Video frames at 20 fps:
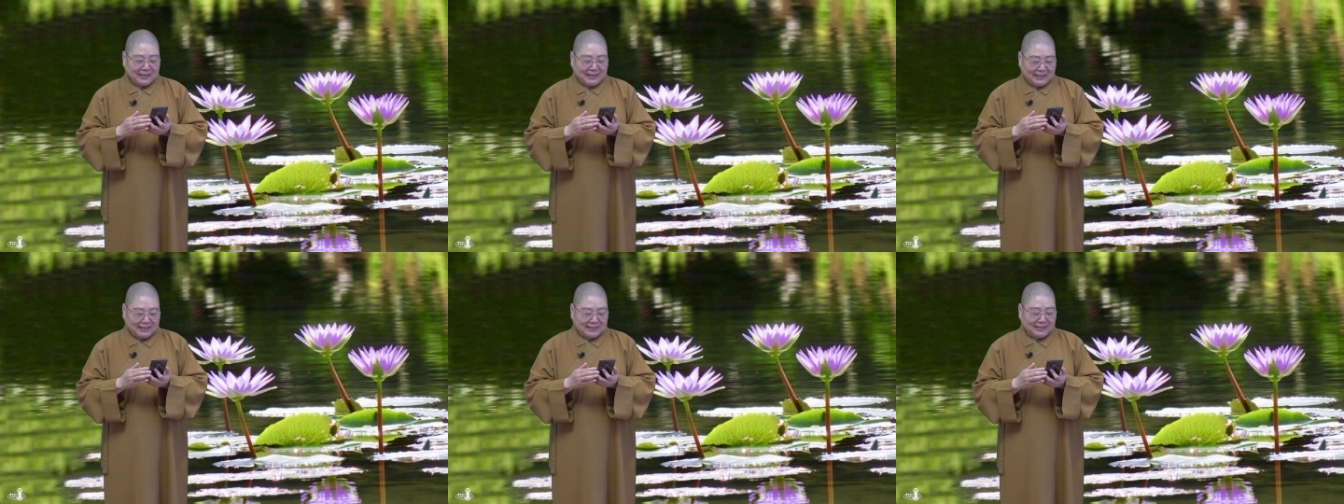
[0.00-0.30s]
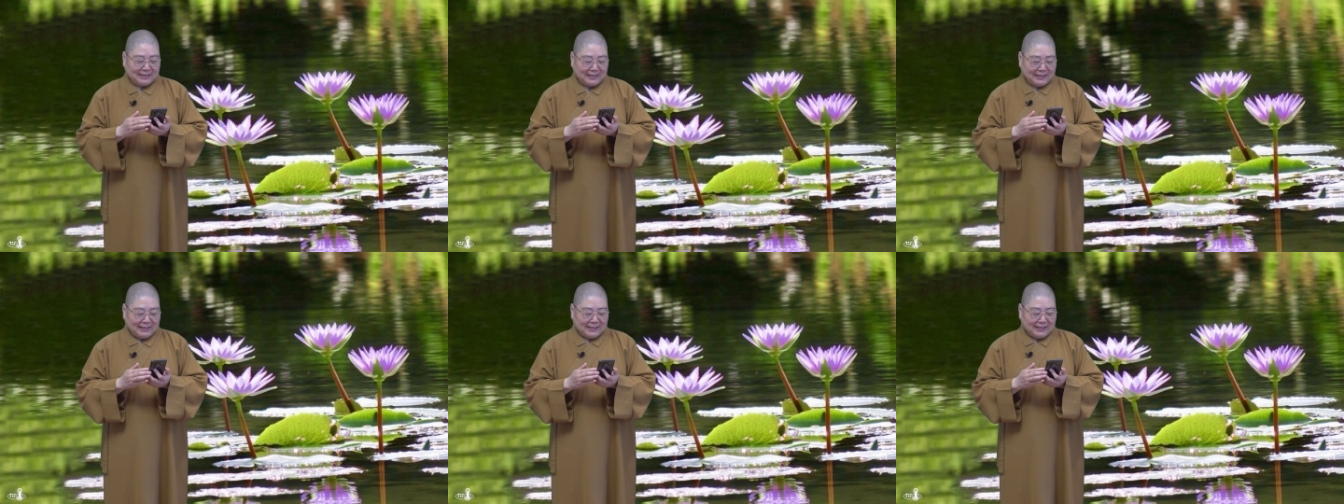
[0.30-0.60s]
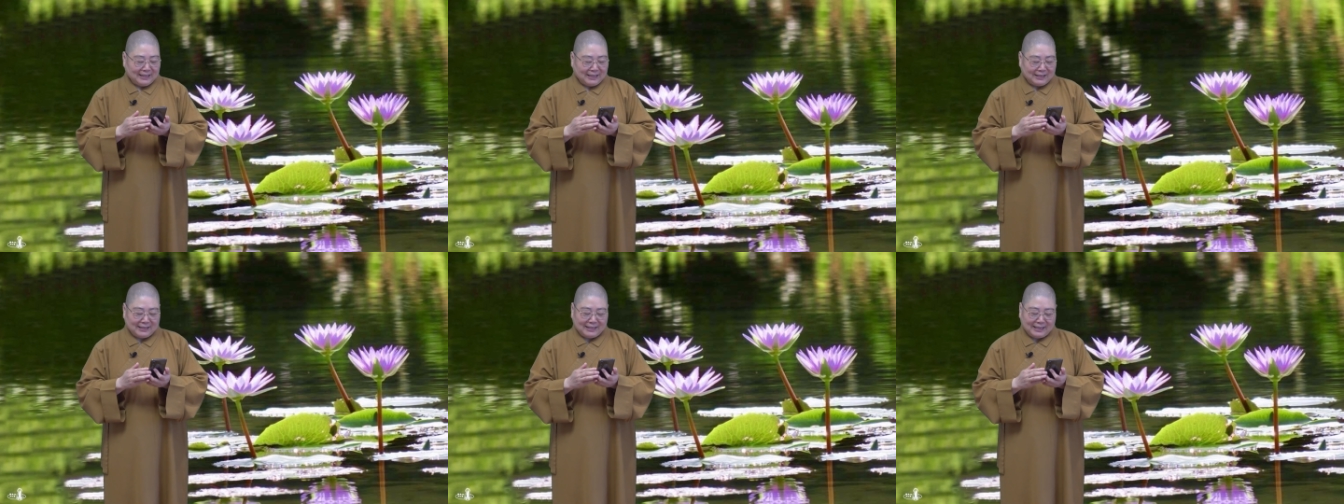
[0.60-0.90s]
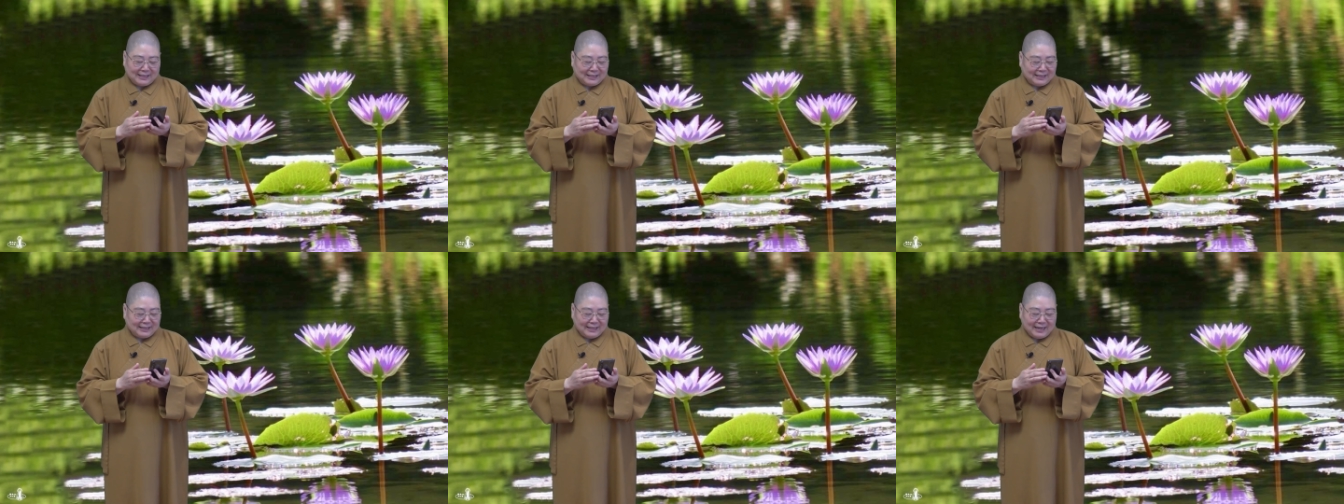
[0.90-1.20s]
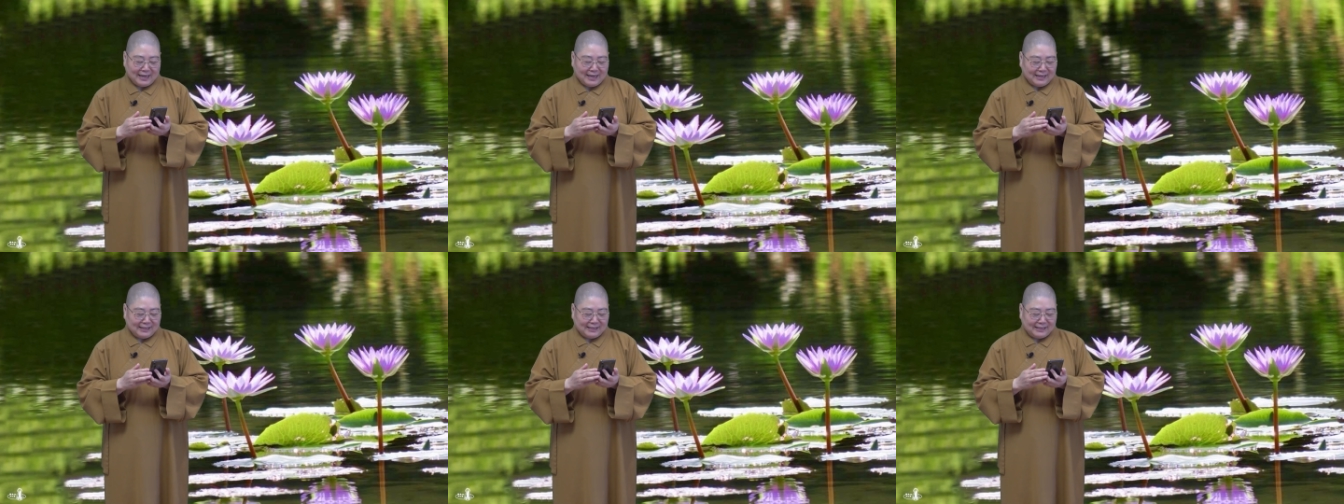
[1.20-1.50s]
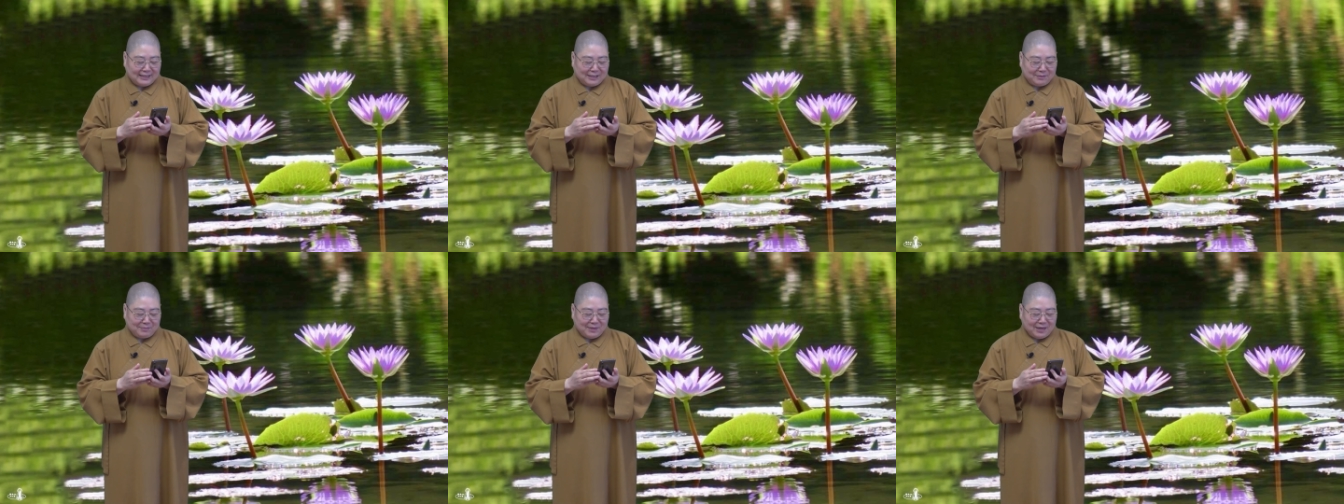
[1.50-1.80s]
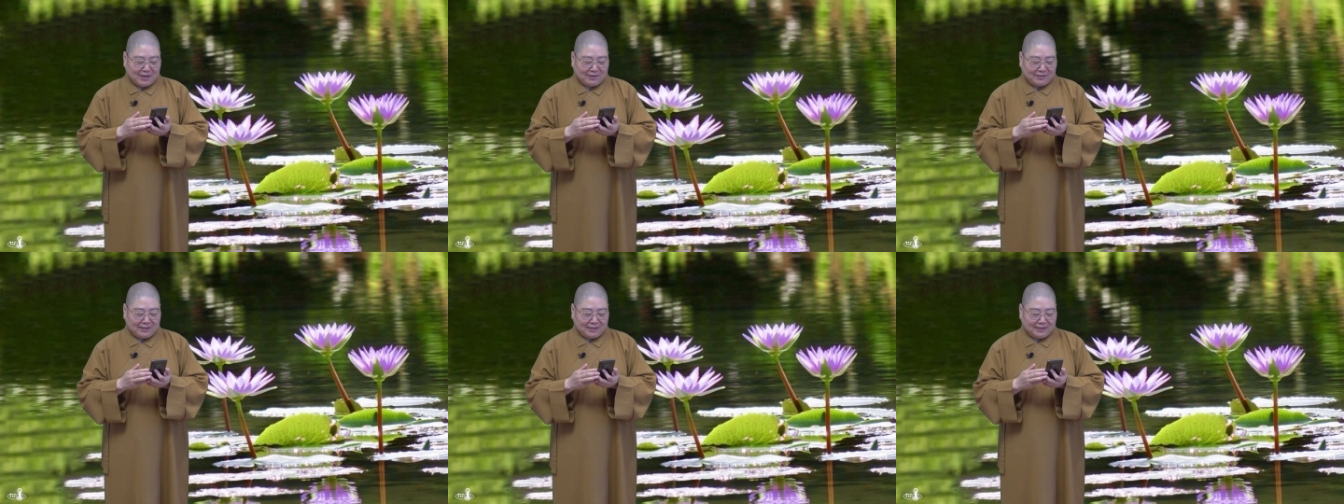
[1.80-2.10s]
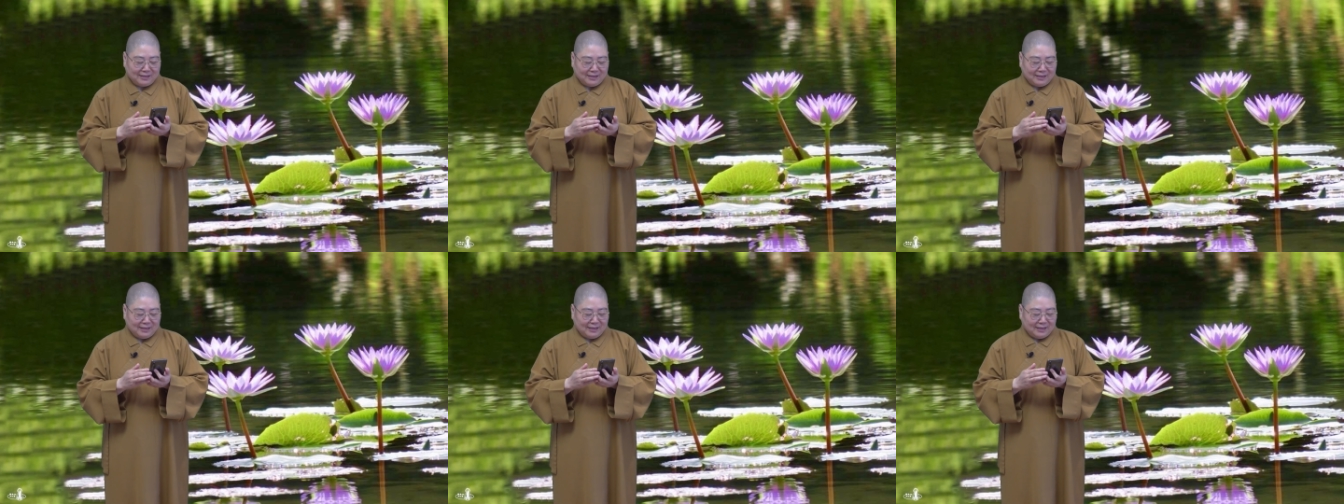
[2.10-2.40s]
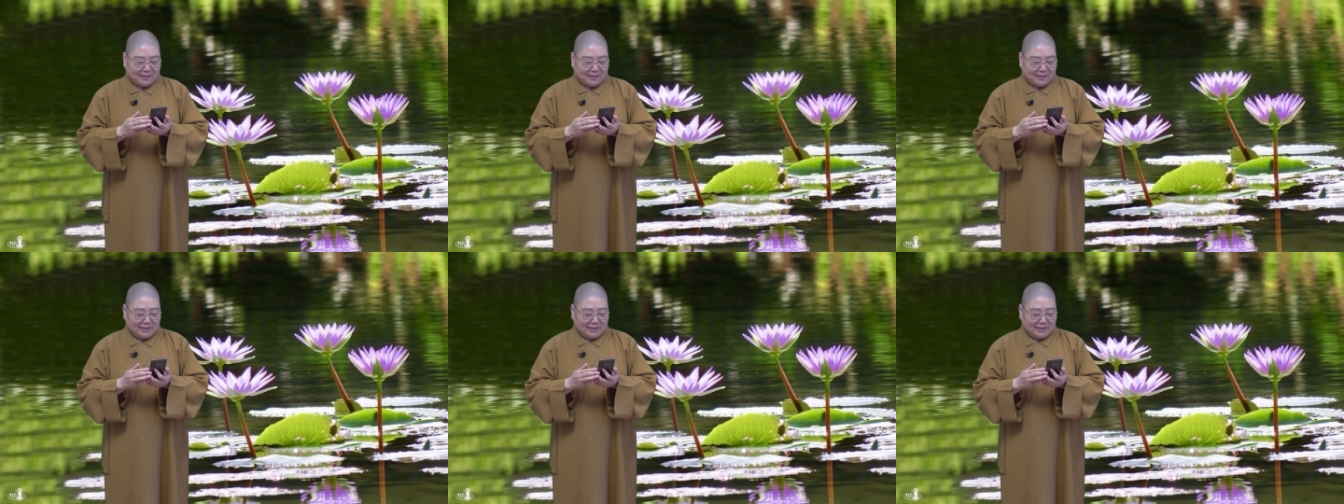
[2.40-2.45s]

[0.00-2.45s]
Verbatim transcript: 嗯，他简直太奇妙了。